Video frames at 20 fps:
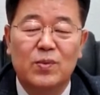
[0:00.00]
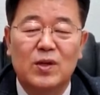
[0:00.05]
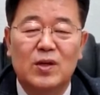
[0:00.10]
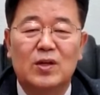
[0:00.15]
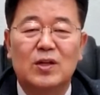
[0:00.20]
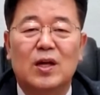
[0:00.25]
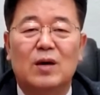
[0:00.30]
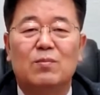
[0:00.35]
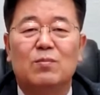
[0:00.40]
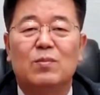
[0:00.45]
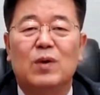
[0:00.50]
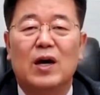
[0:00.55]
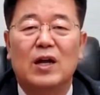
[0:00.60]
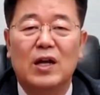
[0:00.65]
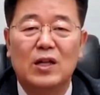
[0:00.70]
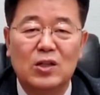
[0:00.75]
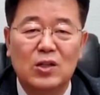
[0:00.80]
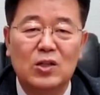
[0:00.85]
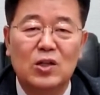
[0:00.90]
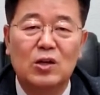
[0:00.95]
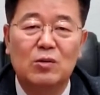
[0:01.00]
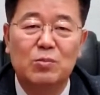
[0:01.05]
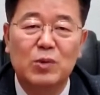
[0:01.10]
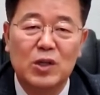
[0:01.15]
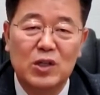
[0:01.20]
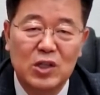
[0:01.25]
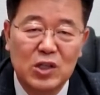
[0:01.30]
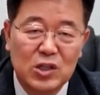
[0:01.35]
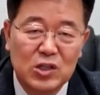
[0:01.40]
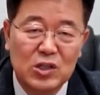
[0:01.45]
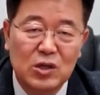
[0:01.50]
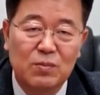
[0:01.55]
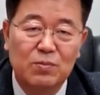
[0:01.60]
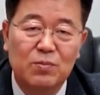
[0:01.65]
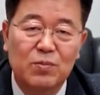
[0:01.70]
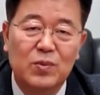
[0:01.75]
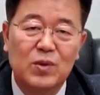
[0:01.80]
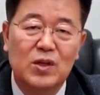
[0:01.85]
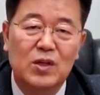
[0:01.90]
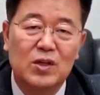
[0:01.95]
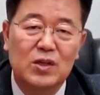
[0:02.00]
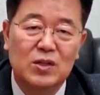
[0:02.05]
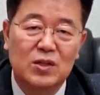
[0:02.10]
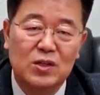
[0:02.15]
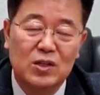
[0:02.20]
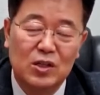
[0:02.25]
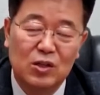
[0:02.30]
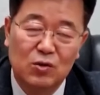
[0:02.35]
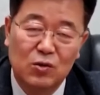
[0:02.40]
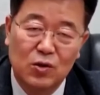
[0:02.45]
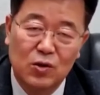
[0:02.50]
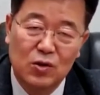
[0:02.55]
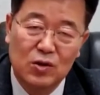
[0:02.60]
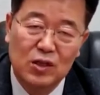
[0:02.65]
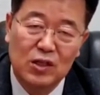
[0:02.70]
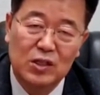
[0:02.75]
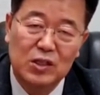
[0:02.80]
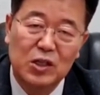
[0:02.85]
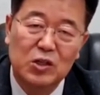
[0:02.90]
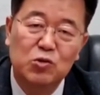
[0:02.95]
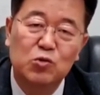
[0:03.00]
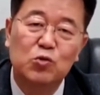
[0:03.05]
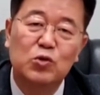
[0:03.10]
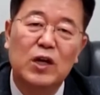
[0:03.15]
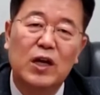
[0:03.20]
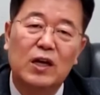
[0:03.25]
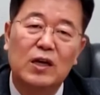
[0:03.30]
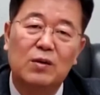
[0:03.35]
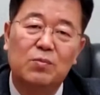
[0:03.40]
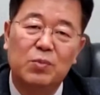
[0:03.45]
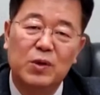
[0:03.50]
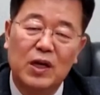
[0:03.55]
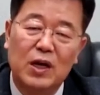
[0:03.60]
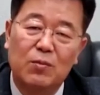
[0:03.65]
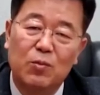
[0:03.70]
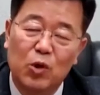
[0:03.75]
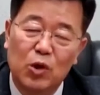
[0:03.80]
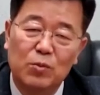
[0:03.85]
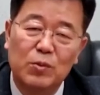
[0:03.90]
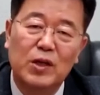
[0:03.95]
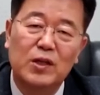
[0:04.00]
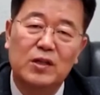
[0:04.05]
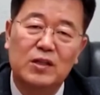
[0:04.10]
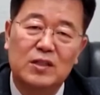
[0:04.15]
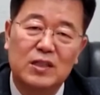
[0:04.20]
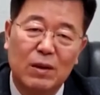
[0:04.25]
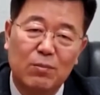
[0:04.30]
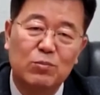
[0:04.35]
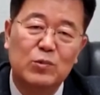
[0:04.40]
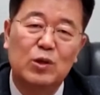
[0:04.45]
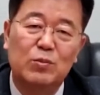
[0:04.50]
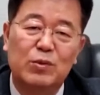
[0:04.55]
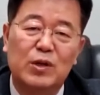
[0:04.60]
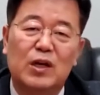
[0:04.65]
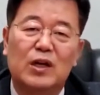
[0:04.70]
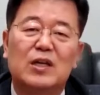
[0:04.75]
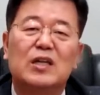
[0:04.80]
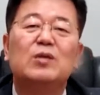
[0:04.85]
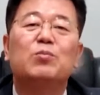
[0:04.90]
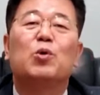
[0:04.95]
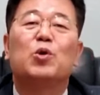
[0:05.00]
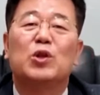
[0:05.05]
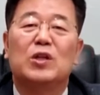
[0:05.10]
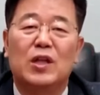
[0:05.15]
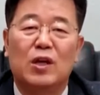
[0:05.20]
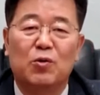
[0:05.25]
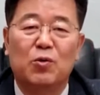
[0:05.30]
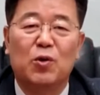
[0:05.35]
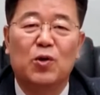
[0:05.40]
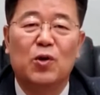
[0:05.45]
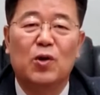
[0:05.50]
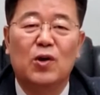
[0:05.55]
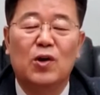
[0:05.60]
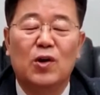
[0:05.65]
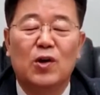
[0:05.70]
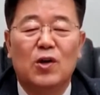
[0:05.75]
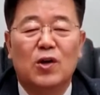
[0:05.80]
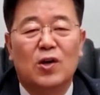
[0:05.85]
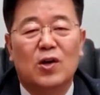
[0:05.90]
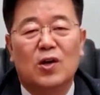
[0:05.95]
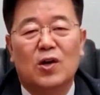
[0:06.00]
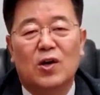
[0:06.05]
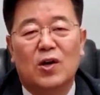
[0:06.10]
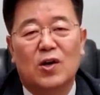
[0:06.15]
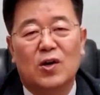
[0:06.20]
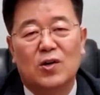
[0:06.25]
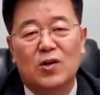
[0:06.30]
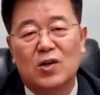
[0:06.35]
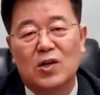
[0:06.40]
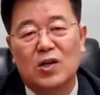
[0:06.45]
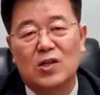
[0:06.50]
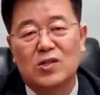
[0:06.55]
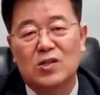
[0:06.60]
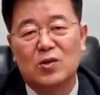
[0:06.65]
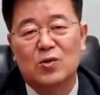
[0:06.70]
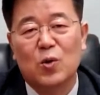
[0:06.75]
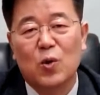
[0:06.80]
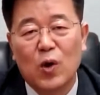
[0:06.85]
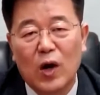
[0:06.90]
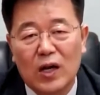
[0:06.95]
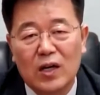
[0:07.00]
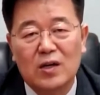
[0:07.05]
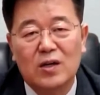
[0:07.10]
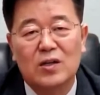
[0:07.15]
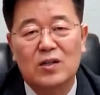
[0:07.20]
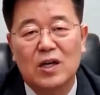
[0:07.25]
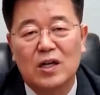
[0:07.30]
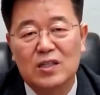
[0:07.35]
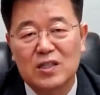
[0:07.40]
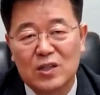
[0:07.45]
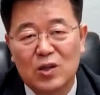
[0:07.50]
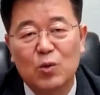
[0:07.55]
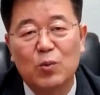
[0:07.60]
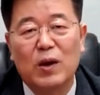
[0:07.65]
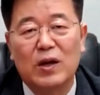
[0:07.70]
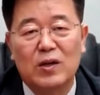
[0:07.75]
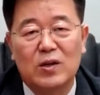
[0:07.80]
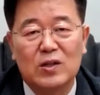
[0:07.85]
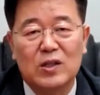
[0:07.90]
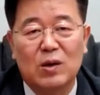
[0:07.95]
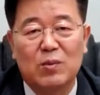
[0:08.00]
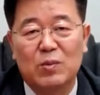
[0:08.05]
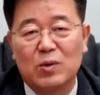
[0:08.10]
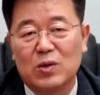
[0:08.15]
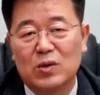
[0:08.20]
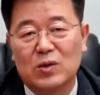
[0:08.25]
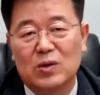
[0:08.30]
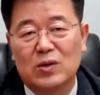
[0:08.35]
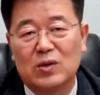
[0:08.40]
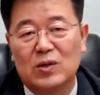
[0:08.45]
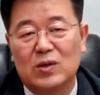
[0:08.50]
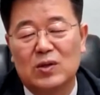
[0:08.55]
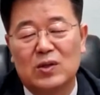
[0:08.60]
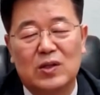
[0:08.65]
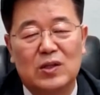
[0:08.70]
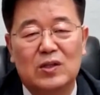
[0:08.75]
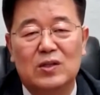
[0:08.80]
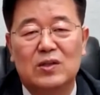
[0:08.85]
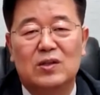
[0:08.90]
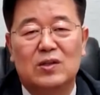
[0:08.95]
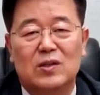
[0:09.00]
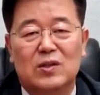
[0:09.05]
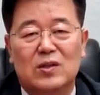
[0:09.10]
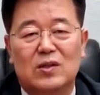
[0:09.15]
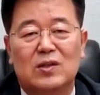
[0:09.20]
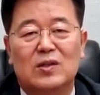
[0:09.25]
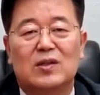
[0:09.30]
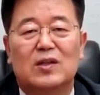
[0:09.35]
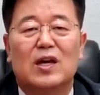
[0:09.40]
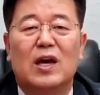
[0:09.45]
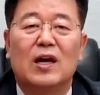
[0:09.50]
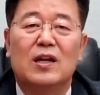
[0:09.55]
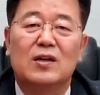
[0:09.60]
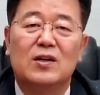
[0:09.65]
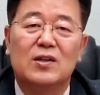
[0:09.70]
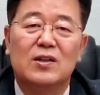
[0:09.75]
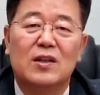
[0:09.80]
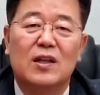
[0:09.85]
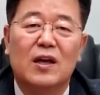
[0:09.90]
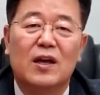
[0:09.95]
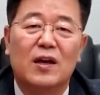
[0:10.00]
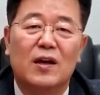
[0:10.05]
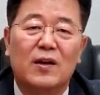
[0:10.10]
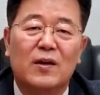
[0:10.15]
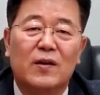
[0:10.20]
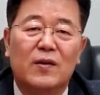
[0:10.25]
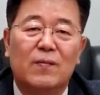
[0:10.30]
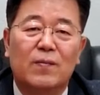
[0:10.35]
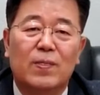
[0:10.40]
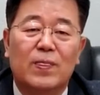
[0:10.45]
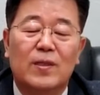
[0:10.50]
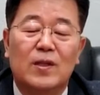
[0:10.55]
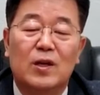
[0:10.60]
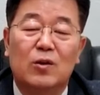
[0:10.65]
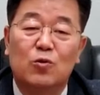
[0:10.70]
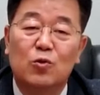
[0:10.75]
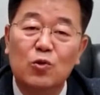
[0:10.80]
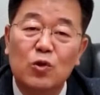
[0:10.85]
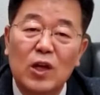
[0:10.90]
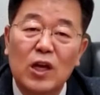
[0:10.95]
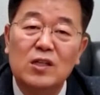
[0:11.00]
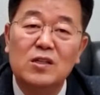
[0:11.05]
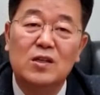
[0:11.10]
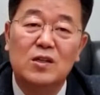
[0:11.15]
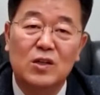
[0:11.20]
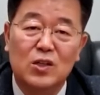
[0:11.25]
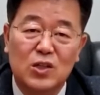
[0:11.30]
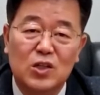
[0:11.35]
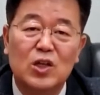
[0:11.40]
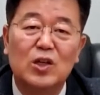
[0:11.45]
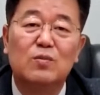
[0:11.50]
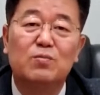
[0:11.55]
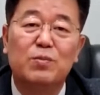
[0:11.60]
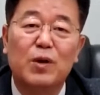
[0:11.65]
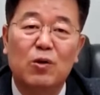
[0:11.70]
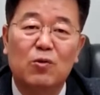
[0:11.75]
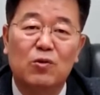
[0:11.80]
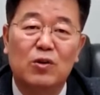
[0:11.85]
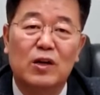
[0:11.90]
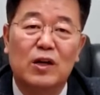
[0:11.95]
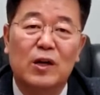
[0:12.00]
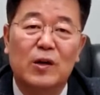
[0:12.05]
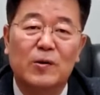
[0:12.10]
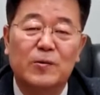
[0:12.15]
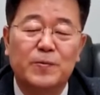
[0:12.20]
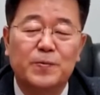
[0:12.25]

그 다음 하나 더 늘면 2점 그리고 12장의 피가 모이면 3점 얘가 기본이 되고 어, 거기에서 고할 거냐 스톱 할 거냐 뭐 이런 게 하는 건데 군대에서 그걸 처음 배운 거